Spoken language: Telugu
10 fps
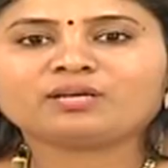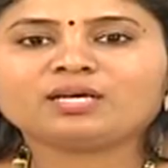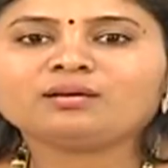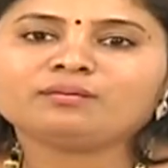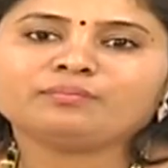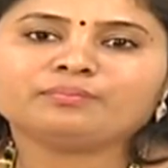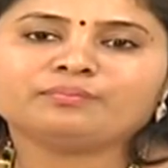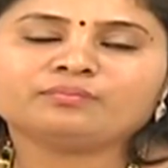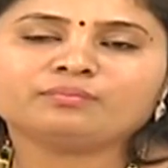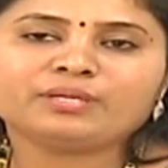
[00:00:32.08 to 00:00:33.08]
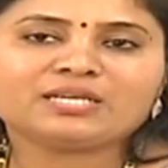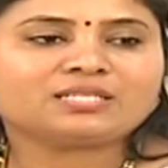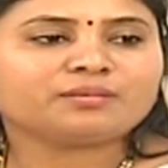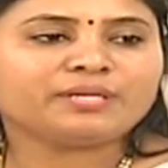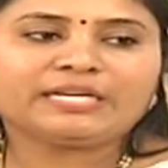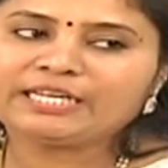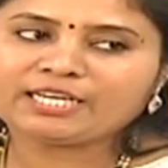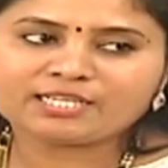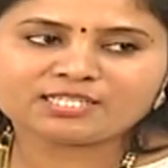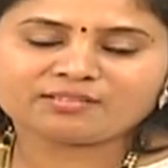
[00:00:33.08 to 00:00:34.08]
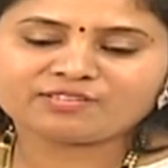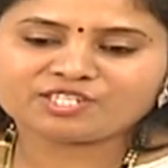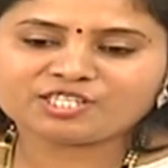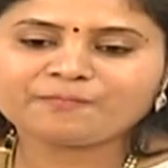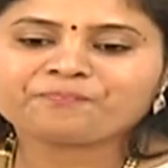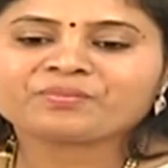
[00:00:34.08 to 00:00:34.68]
వల్ల బీఎస్సీ బీఈడీ నన్ను చదివించి